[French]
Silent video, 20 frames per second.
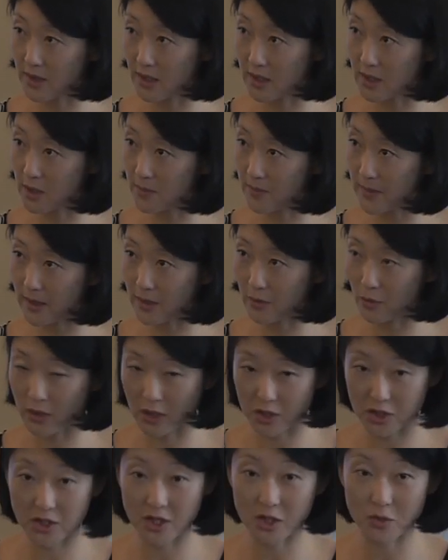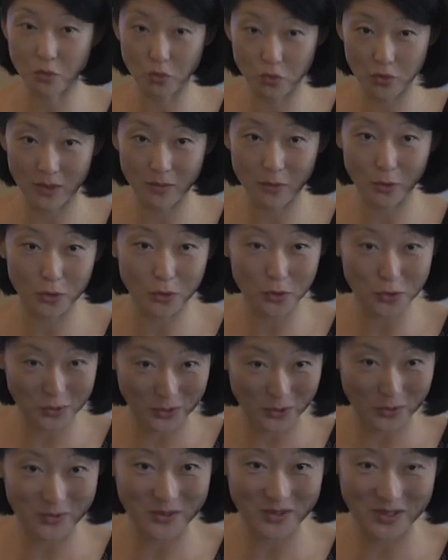C'est un aspect auquel j'attache beaucoup d'importance,
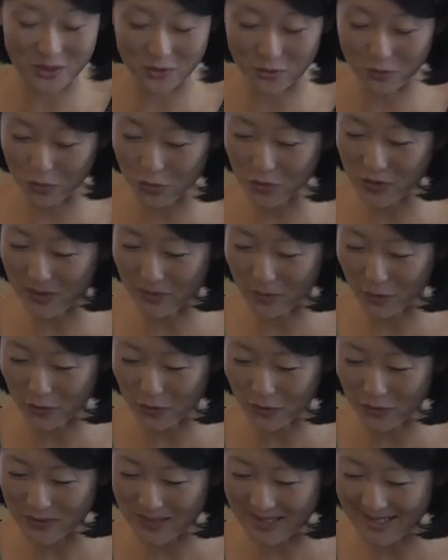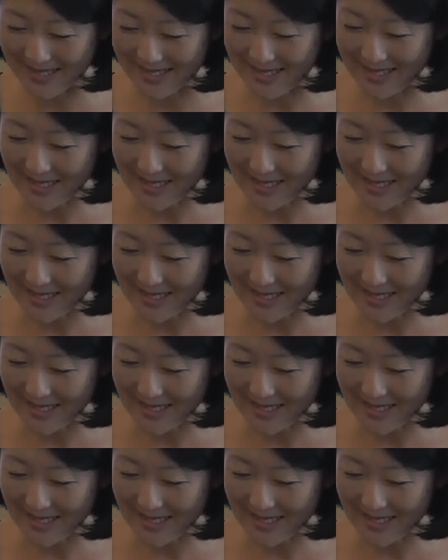auquel nous attachons beaucoup d'importance,